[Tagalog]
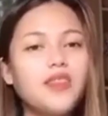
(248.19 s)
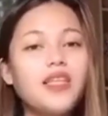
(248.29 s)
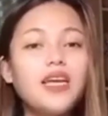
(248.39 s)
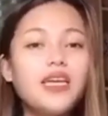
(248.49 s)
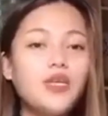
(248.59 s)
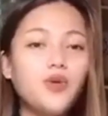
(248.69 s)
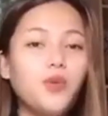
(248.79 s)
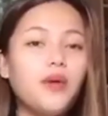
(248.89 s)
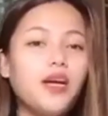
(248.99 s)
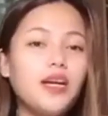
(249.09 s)
ang ginoong
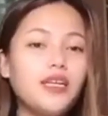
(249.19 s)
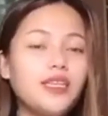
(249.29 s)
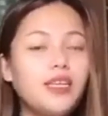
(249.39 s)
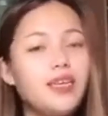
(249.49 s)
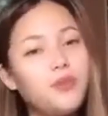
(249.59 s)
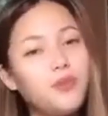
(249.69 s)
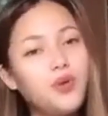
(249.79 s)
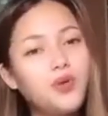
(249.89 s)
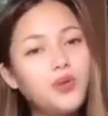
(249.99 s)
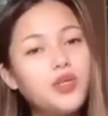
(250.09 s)
maghahatag ka mo
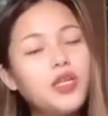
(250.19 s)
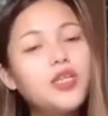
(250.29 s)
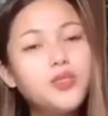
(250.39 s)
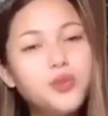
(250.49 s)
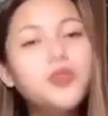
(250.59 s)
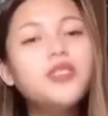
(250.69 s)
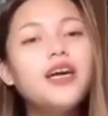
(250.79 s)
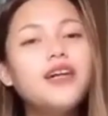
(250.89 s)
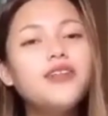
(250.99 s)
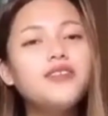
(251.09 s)
good
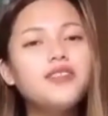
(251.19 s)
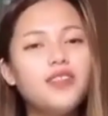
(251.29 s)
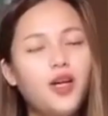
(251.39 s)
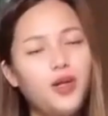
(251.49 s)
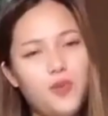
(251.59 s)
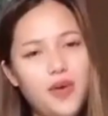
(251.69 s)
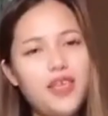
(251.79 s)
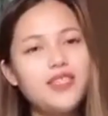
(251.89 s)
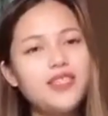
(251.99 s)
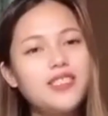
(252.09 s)
health
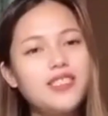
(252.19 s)
always.